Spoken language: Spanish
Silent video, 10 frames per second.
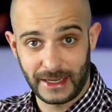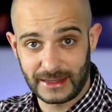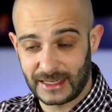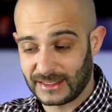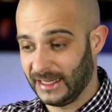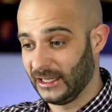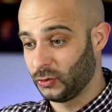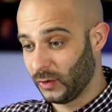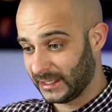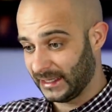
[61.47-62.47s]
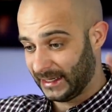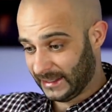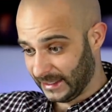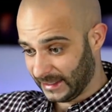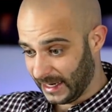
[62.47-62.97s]
patas y tú
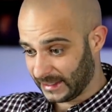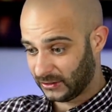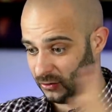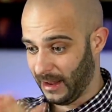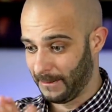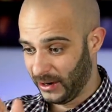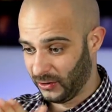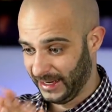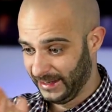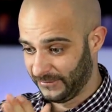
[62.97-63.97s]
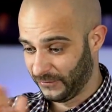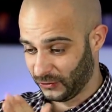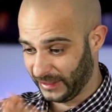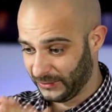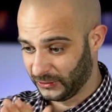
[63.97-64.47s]
estás detrás con las manos ahí
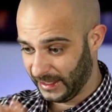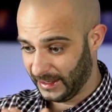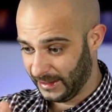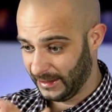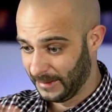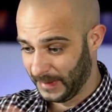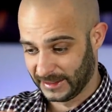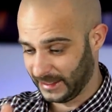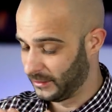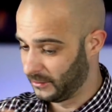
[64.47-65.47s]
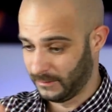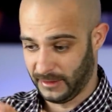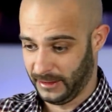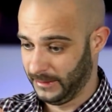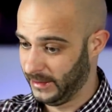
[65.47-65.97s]
frotándote y pensando,
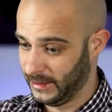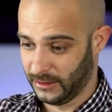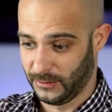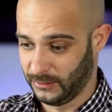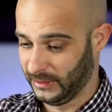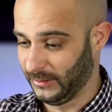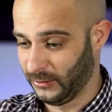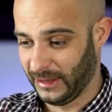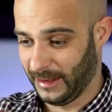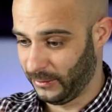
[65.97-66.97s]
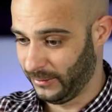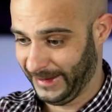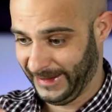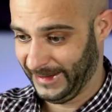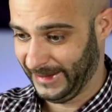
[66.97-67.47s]
madre mía, ¿cómo te voy a
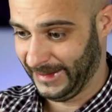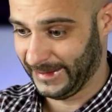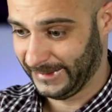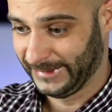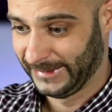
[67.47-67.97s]
poner?